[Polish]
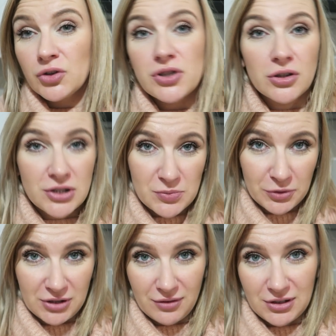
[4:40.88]
no czego się
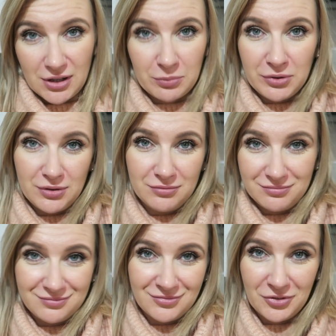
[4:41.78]
spodziewać jakby
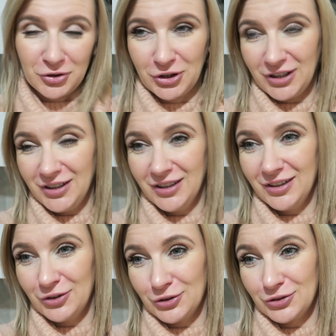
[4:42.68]
o tej,
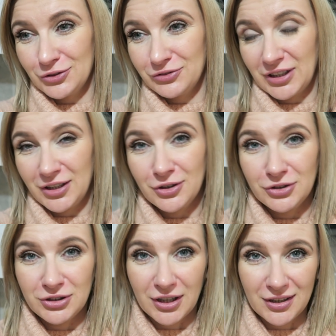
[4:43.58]
o, o, w takich
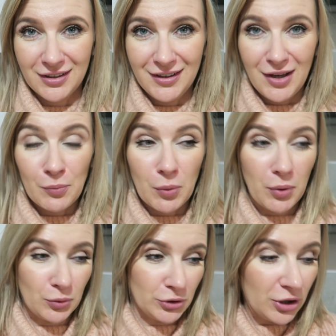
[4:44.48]
godzinach
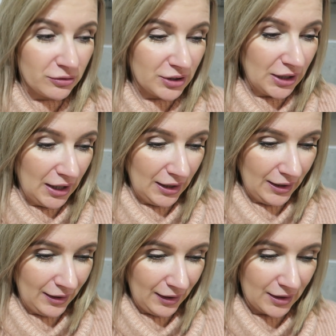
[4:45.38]
popołudniowych,
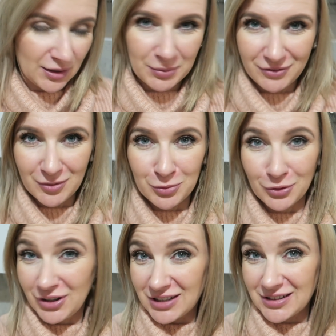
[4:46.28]
ale, ale naprawdę
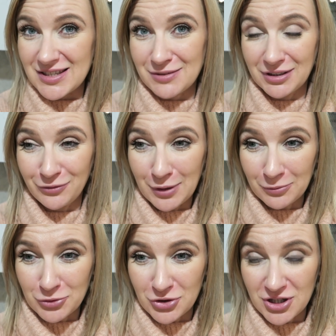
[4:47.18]
było nieźle,
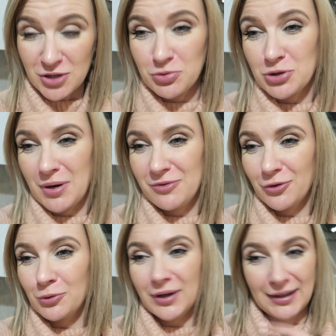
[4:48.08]
załatwiłam dużo rzeczy, przyszła mi w
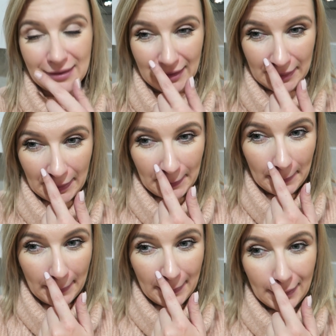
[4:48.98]
ogóle jedna gra,
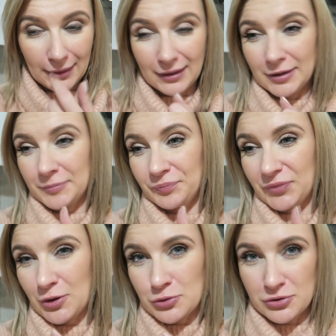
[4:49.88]

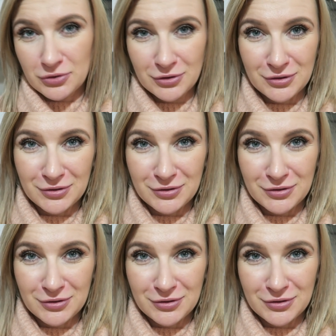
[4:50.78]
um, już y,